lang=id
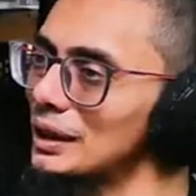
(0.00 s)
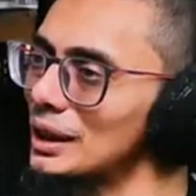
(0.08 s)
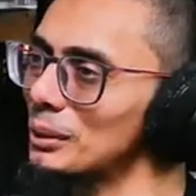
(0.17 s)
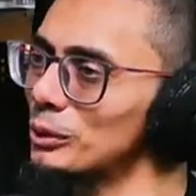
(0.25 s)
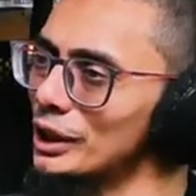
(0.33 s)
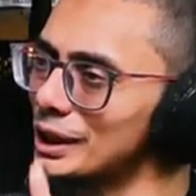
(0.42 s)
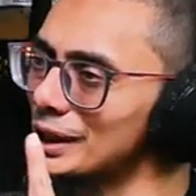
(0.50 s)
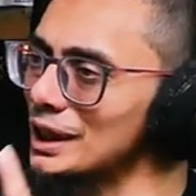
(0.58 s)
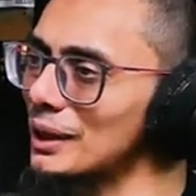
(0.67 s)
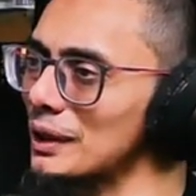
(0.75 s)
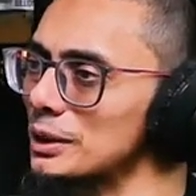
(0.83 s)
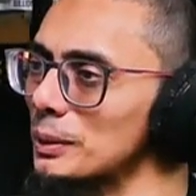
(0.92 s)
nemu
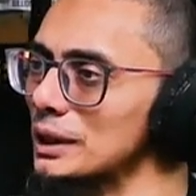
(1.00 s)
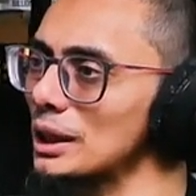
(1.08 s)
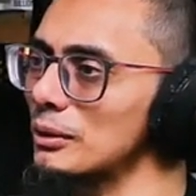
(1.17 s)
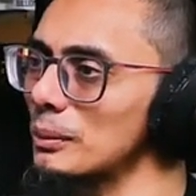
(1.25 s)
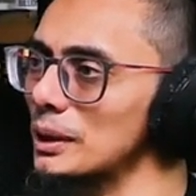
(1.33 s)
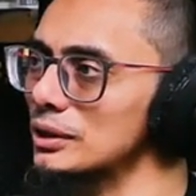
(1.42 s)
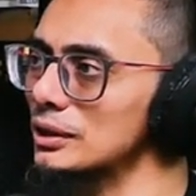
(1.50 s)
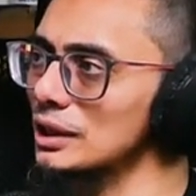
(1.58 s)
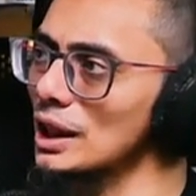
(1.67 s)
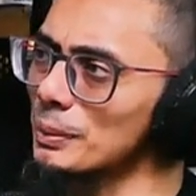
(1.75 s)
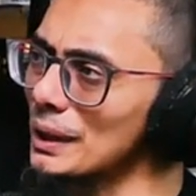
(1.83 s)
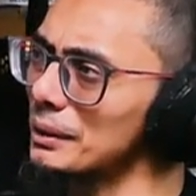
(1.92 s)
idenya mas pertama mas
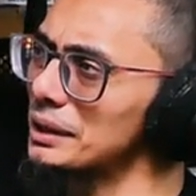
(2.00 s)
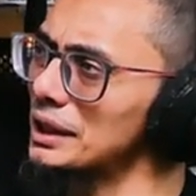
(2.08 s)
kenapa